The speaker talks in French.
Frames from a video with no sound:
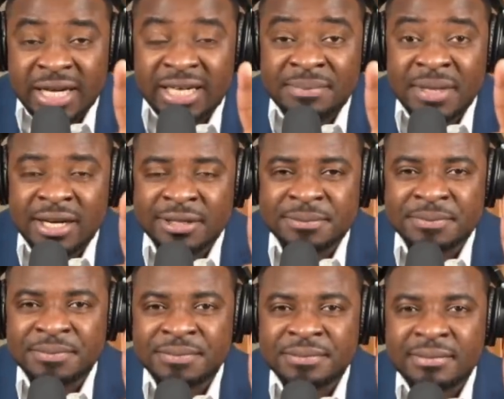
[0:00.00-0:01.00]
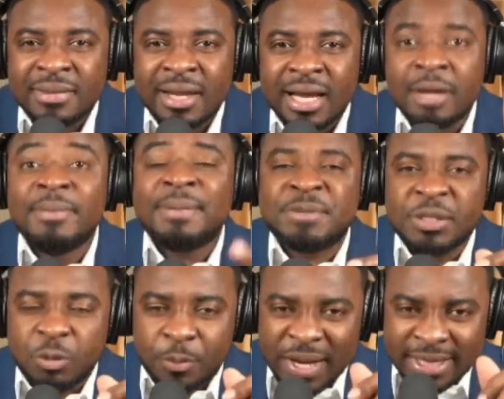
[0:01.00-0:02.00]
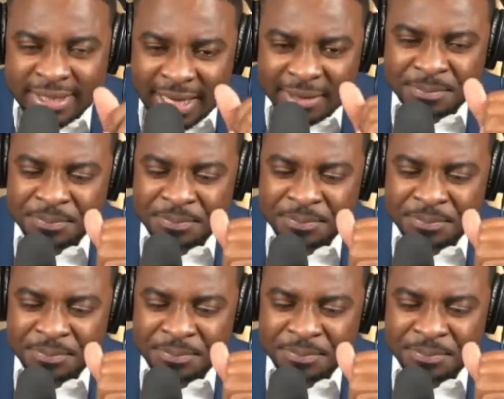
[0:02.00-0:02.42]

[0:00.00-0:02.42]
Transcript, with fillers: crime non. Et m'a dit pour pays a.